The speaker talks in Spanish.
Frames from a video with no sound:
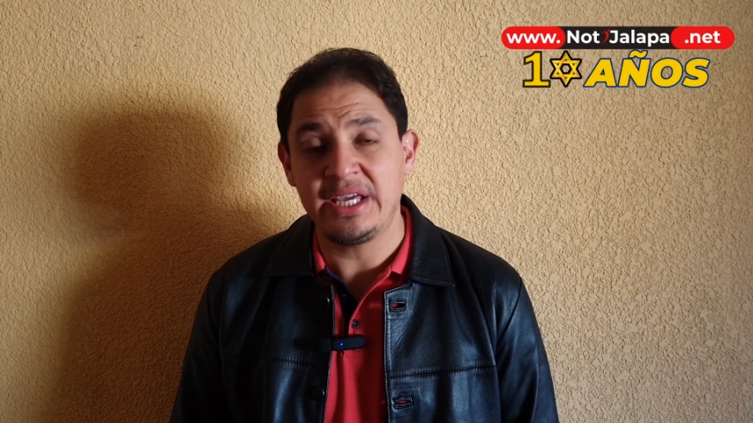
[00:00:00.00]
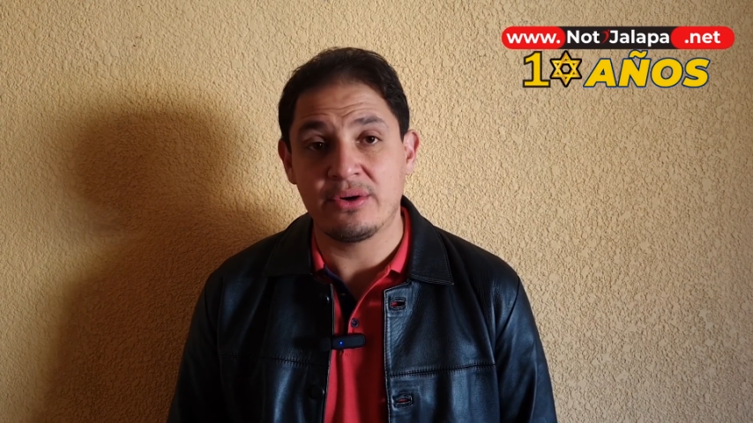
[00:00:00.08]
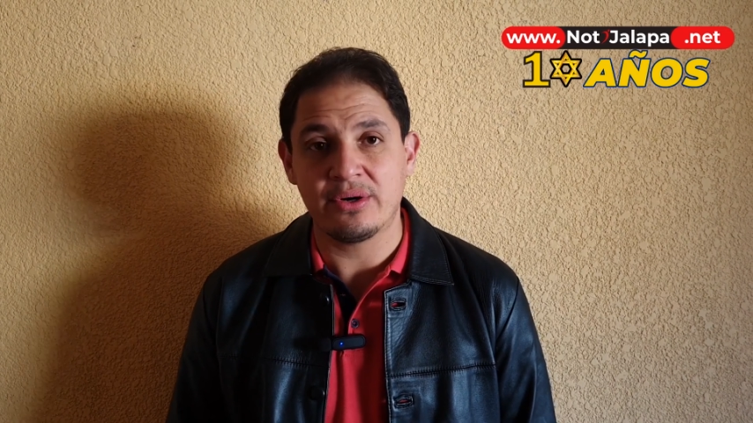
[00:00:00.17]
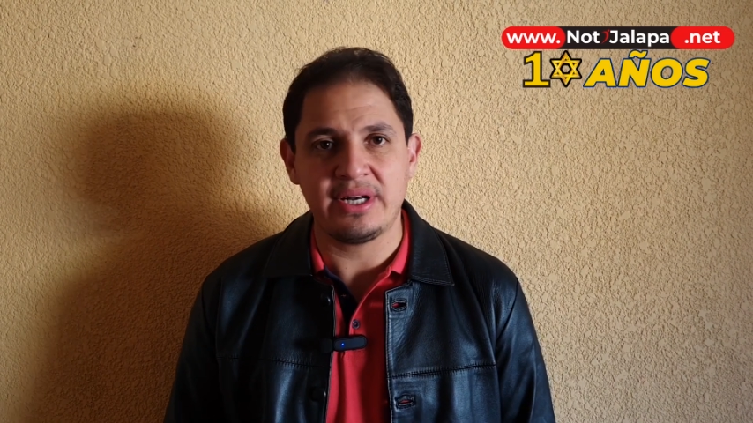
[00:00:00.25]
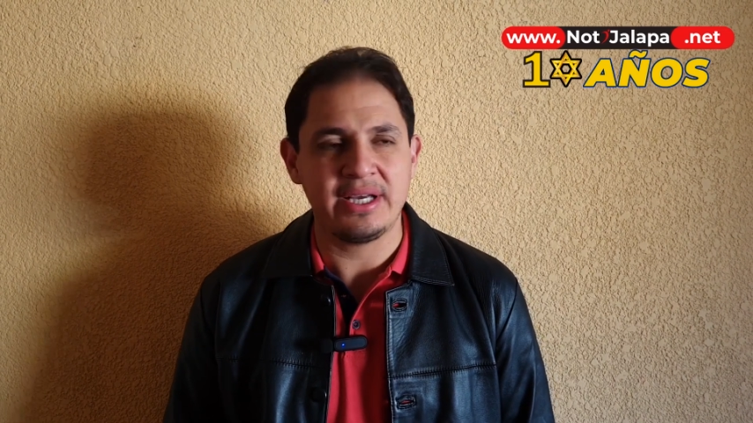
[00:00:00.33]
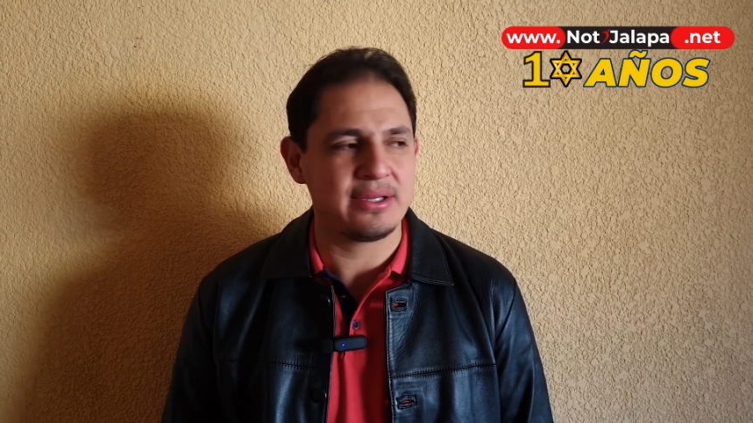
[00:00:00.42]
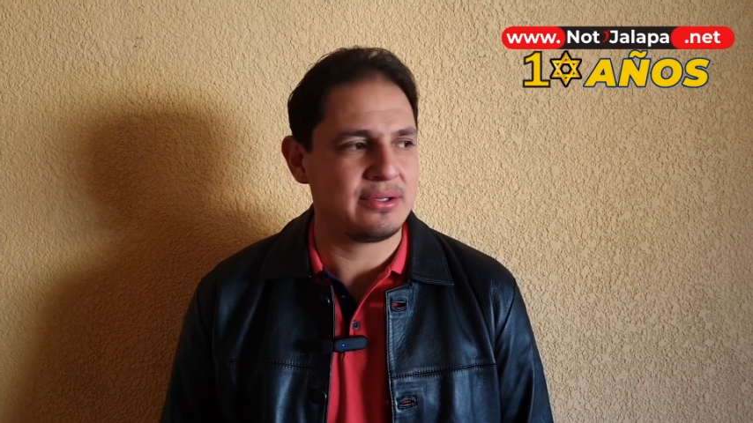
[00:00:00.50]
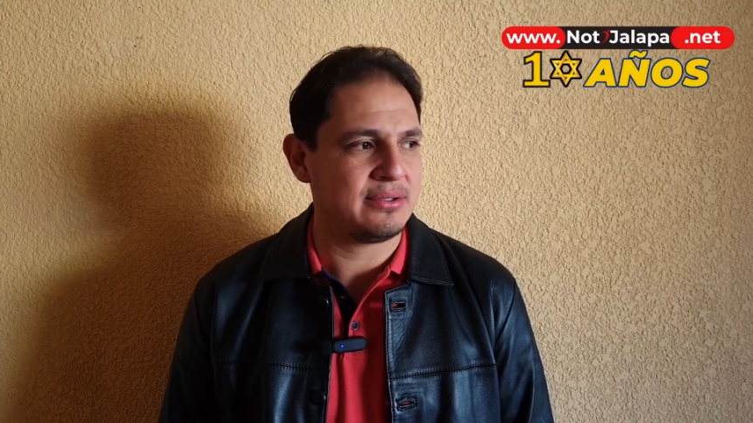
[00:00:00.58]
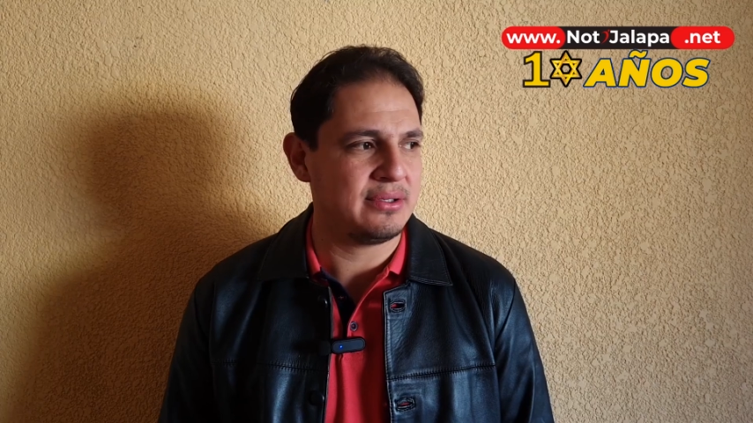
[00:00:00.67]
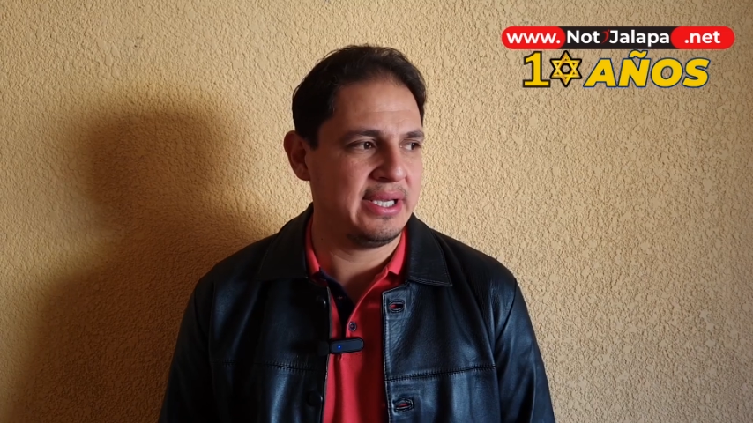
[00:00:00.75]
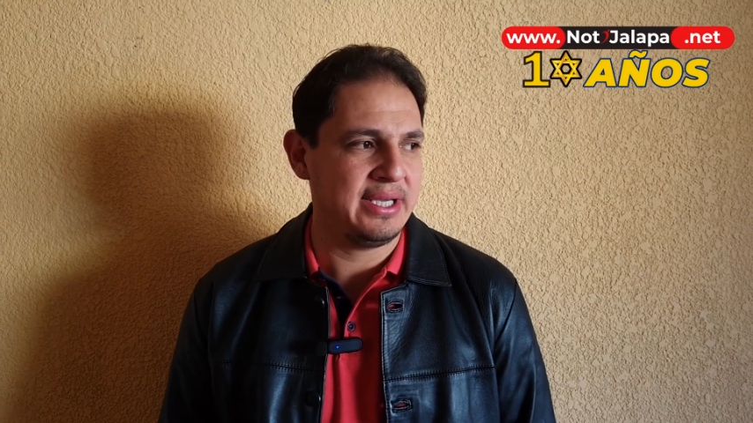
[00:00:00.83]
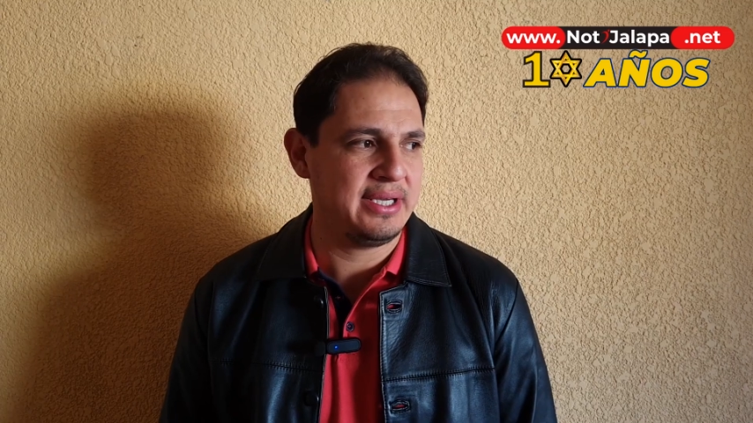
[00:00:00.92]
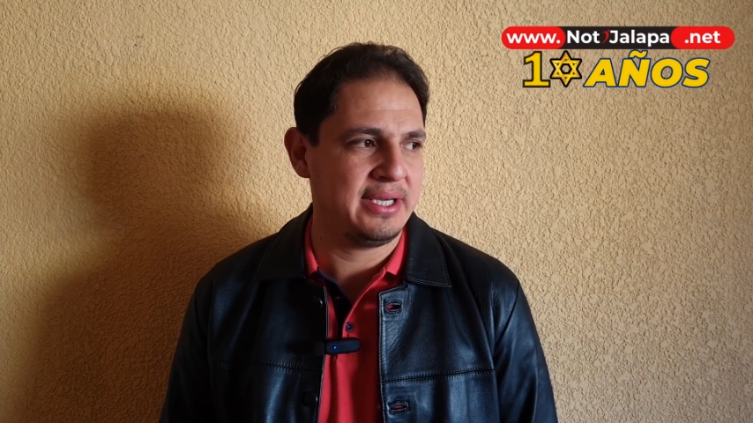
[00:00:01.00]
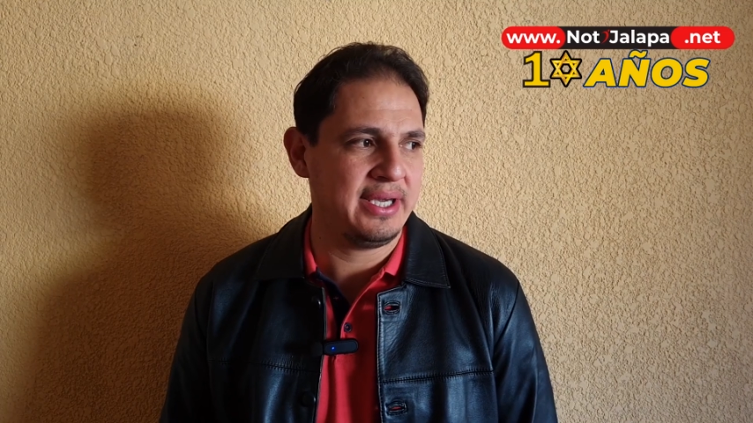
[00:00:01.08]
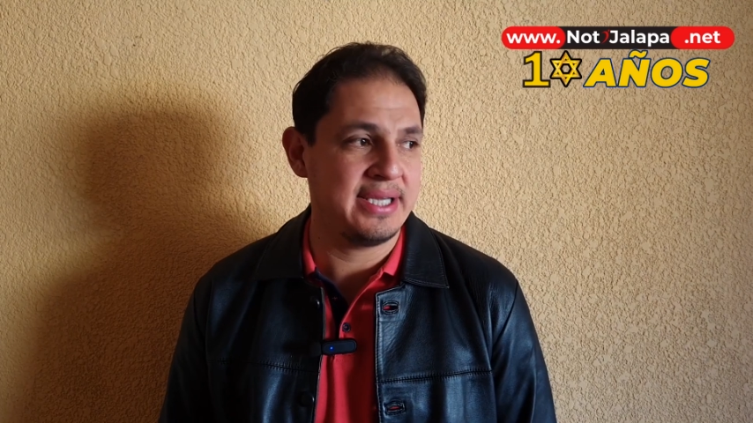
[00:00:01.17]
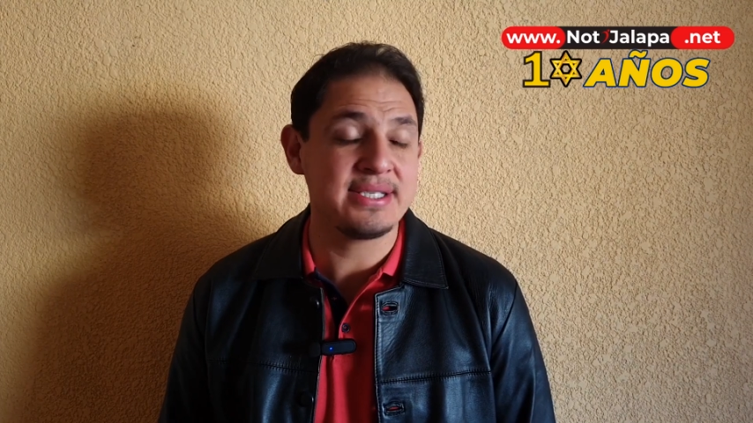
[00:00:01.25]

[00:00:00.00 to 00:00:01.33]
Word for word: Sí, correcto, eh,